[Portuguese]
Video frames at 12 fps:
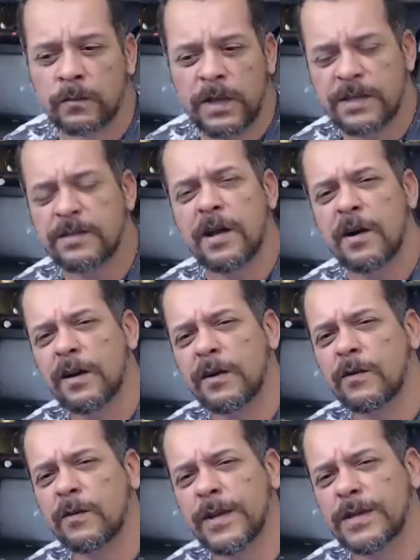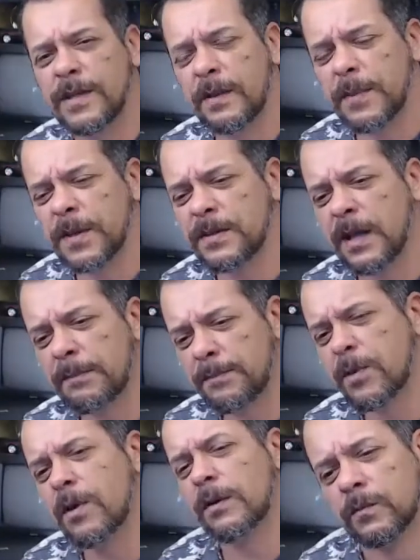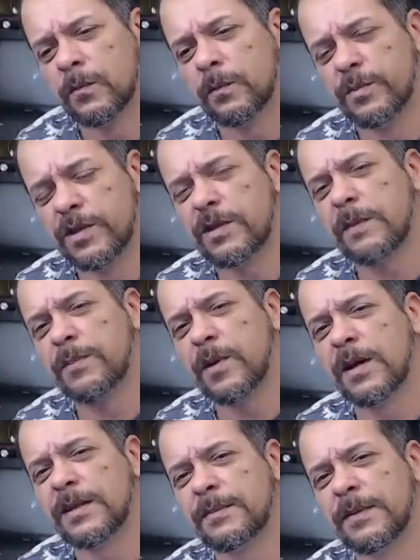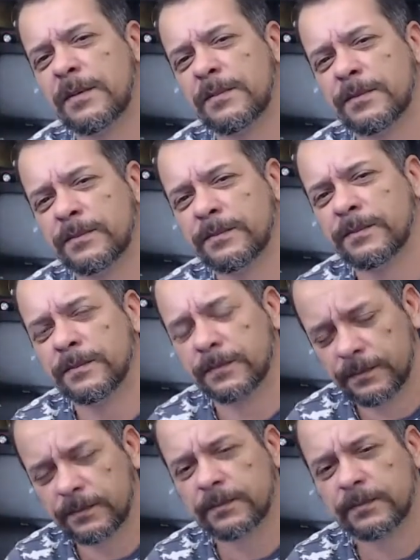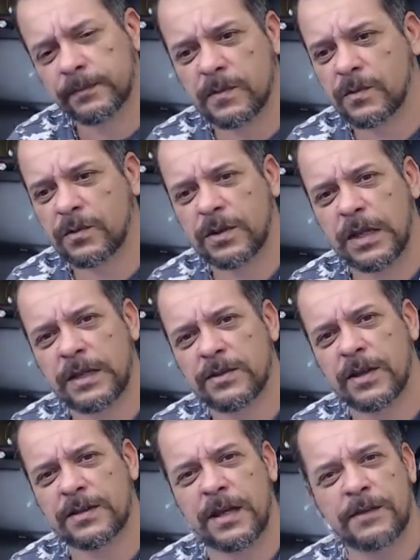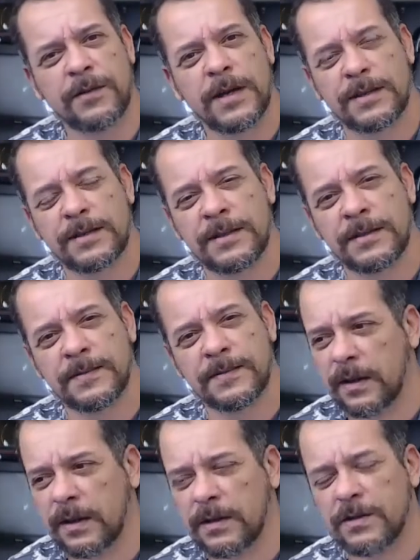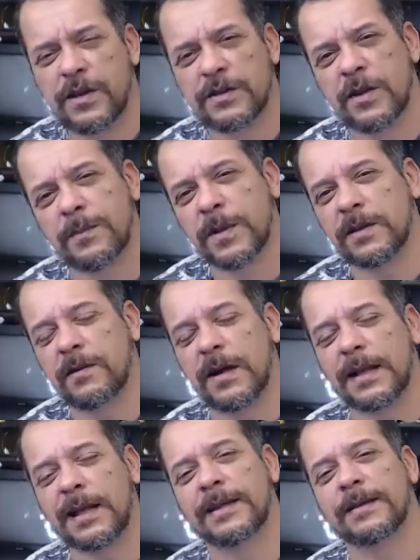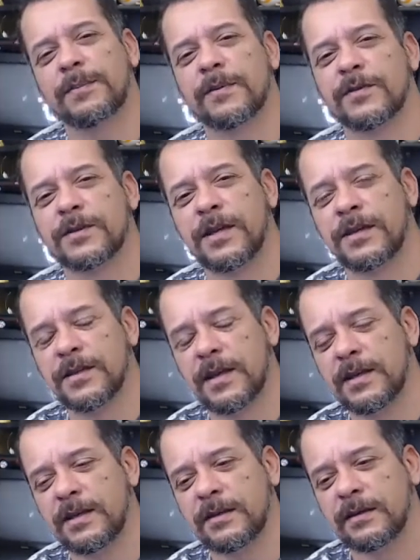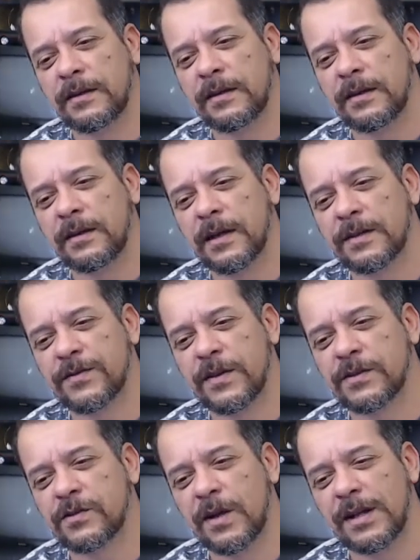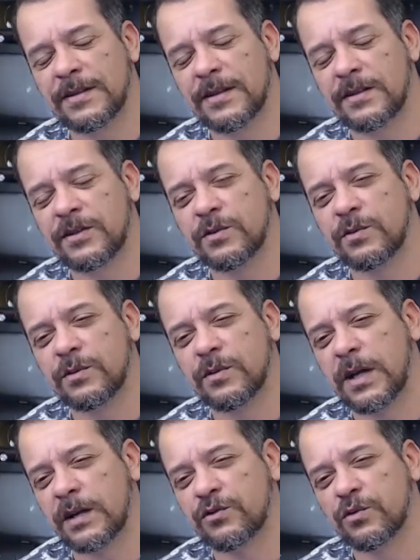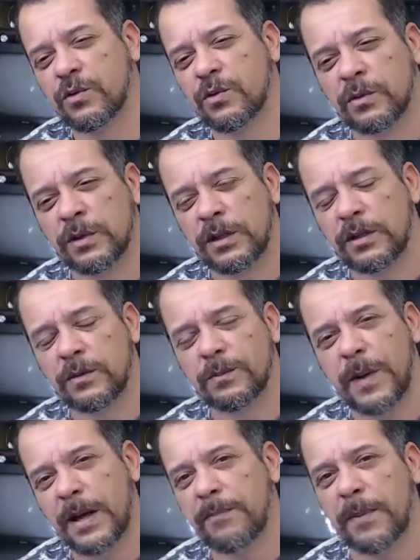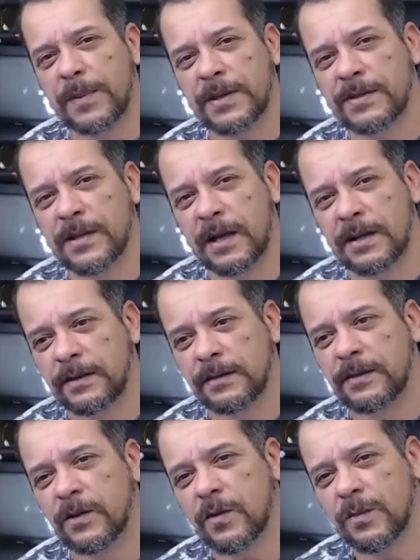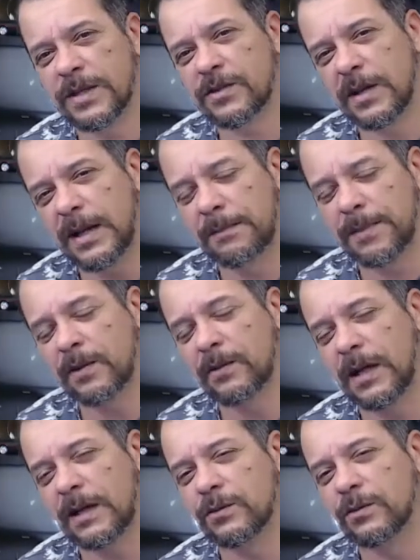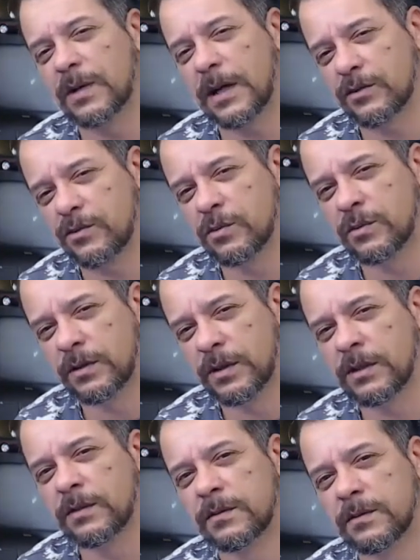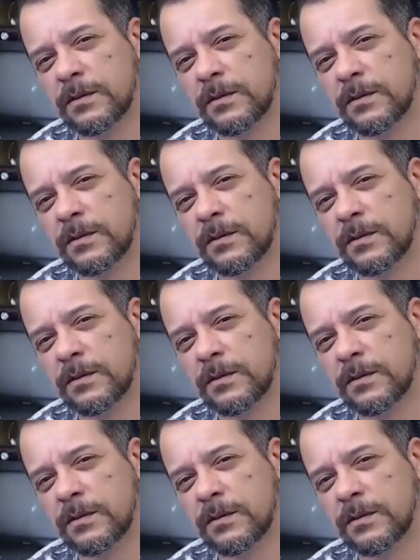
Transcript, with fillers: Nessa hora eu comecei a pensar: pô, o bicho é brother mesmo. Não sei, só sei que foi assim. Isso é só para dar um alerta para vocês aí, que às vezes olha as atitudes do cachorro e não para para pensar. Então começa a olhar pelo lado do cachorro, entendeu?